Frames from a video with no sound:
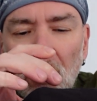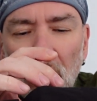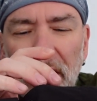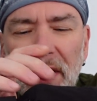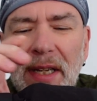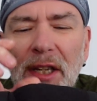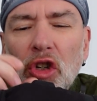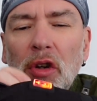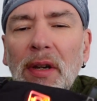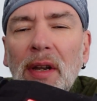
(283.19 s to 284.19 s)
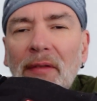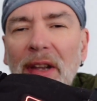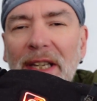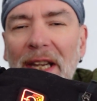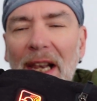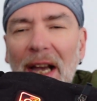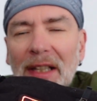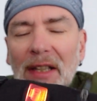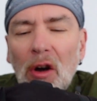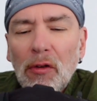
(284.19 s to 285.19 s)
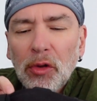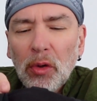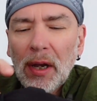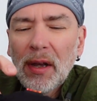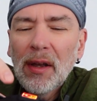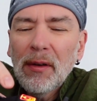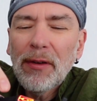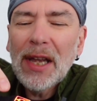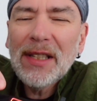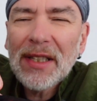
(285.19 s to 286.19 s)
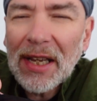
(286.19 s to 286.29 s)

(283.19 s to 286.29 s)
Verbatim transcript: Und ihr seht schon, wenn ich hier lange drauf drücke, fängt